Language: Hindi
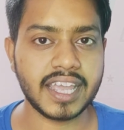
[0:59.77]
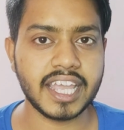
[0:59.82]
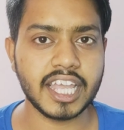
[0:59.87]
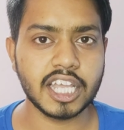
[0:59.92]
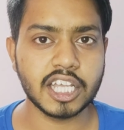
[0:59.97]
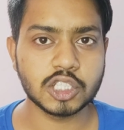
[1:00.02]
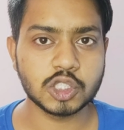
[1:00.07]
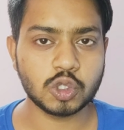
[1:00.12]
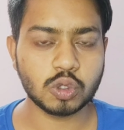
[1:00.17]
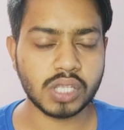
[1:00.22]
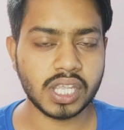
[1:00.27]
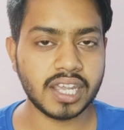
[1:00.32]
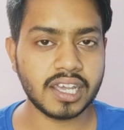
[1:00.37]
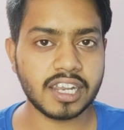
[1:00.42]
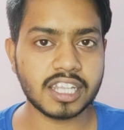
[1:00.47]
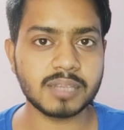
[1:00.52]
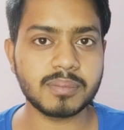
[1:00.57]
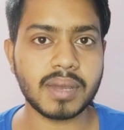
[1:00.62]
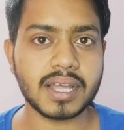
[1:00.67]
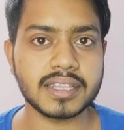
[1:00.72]
है जो कि
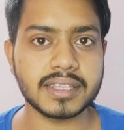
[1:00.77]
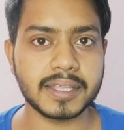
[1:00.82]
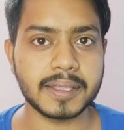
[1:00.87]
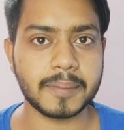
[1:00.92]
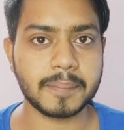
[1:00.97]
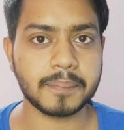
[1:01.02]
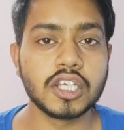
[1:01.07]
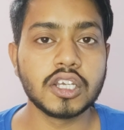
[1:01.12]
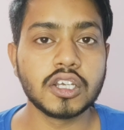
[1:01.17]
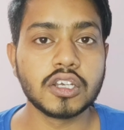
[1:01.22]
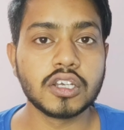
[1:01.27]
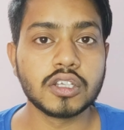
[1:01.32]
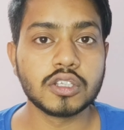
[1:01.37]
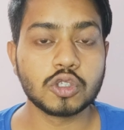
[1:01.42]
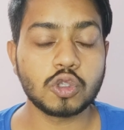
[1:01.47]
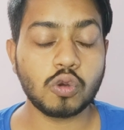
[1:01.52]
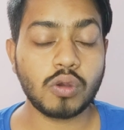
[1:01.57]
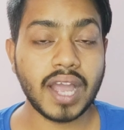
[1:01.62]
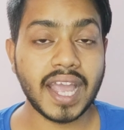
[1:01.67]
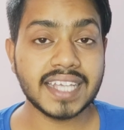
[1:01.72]
गलत बात है
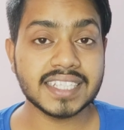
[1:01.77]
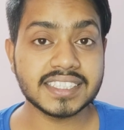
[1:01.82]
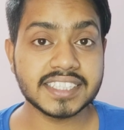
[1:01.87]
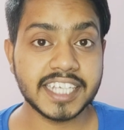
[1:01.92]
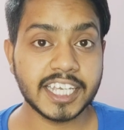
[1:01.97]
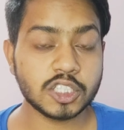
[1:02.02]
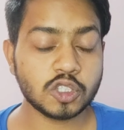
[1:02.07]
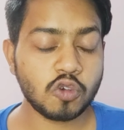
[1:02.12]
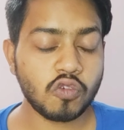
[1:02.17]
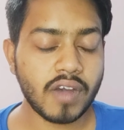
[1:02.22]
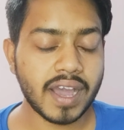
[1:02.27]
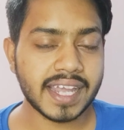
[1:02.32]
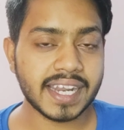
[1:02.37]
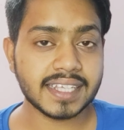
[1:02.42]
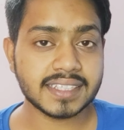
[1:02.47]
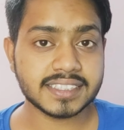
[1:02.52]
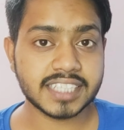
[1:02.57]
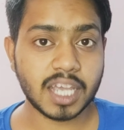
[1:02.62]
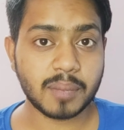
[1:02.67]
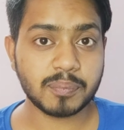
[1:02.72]
तो गाइज़ ये जो
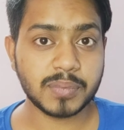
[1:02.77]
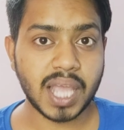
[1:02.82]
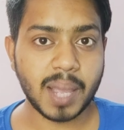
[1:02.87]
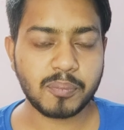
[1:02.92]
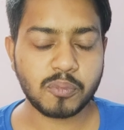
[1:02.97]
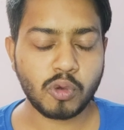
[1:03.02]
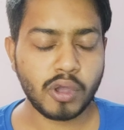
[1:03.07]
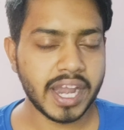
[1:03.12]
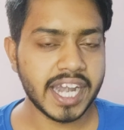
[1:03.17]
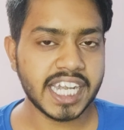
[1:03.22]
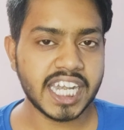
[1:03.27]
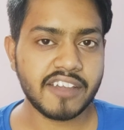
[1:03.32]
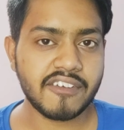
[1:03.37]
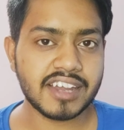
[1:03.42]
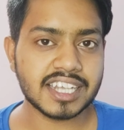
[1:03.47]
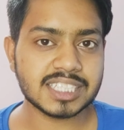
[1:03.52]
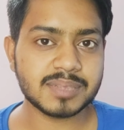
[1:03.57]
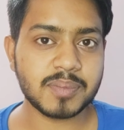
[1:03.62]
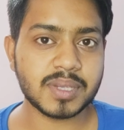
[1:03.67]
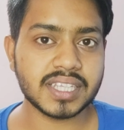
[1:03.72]
वायरस है अपने आपको एंटीवायरस